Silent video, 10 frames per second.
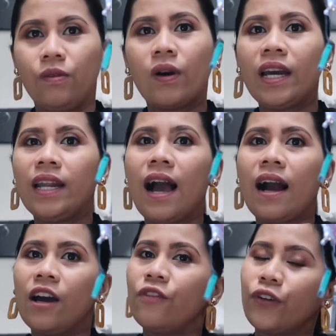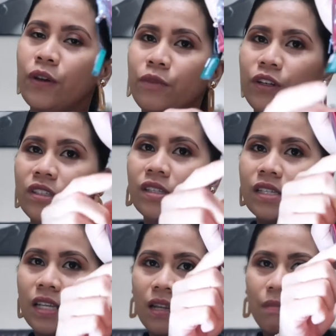Kung kailangan for
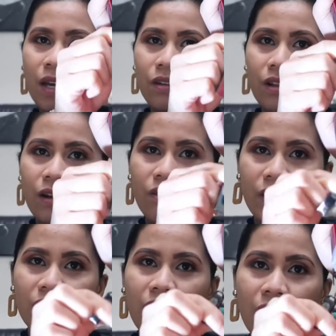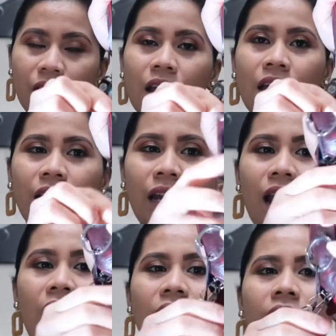emergency na meron akong itra
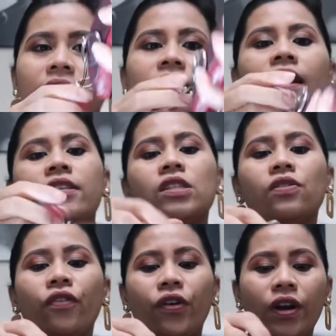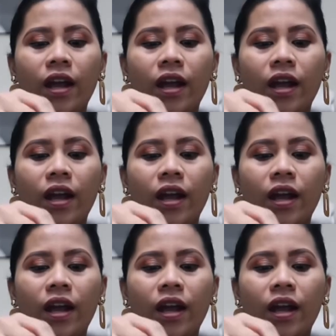kailangang i-transfer.